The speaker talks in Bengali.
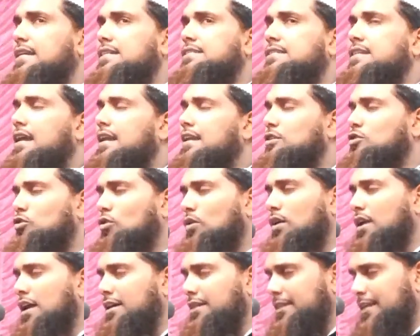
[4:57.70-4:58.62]
স্টাইলে চোল
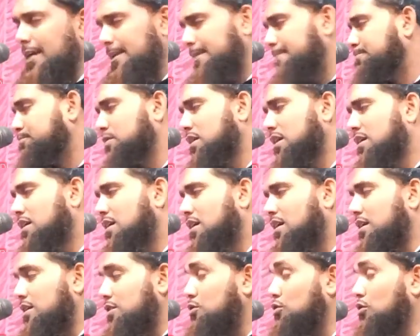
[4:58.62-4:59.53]
রাখতেন
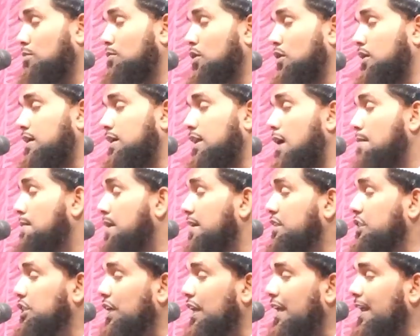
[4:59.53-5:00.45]
রসুল বড় গ্রামার
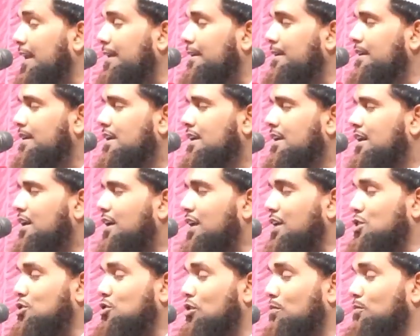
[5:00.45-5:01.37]
ছিলেন
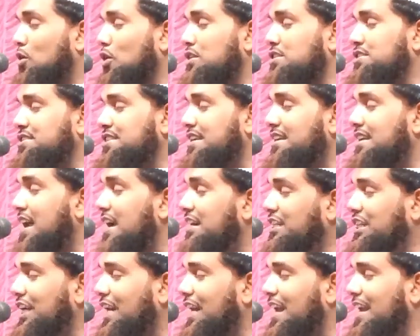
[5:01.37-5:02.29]
রসুল বড় স্ট্যান্ডার্ড
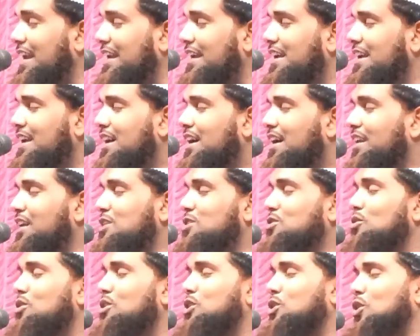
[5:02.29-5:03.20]
ছিলেন
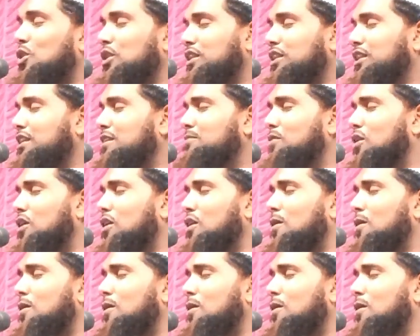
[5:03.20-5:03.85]
রসুল সত্যি বড়